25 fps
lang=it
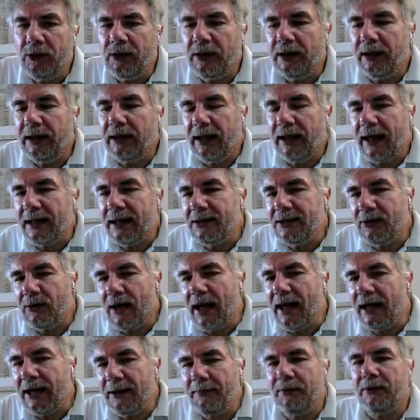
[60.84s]
io ti ringrazio
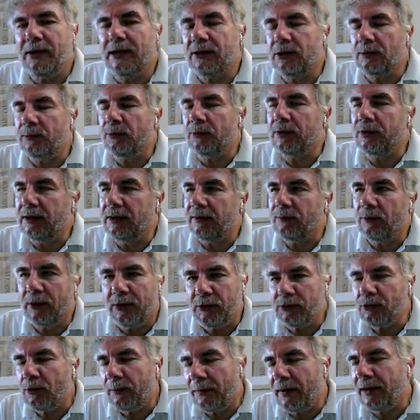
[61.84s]
anche per un altro motivo
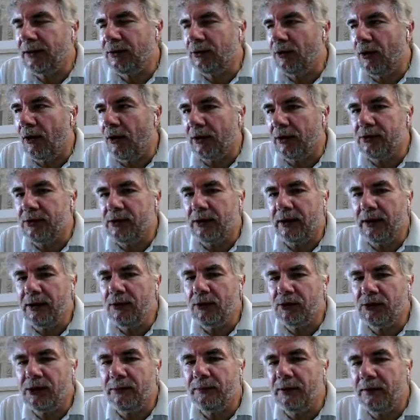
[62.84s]
che ho scoperto oggi.
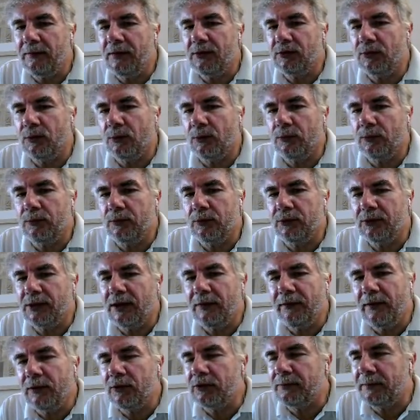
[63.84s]
Io ho sempre visto uno
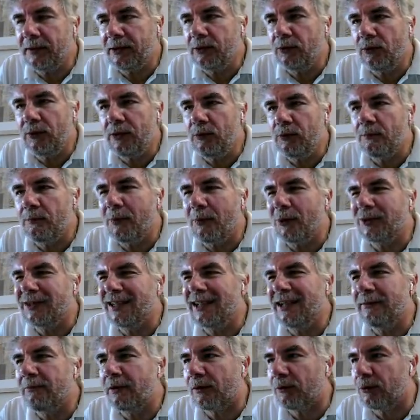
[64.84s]
Stefano Spadoni un po'
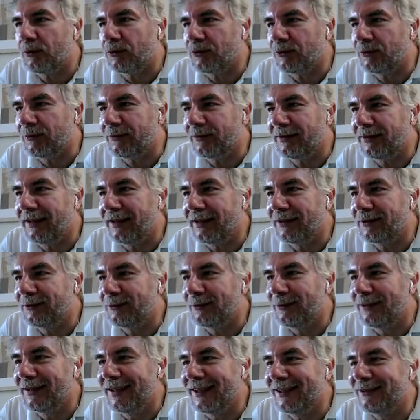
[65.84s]
tenebroso eh,
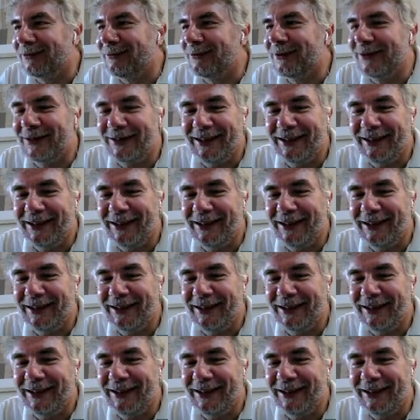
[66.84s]
sul, sul,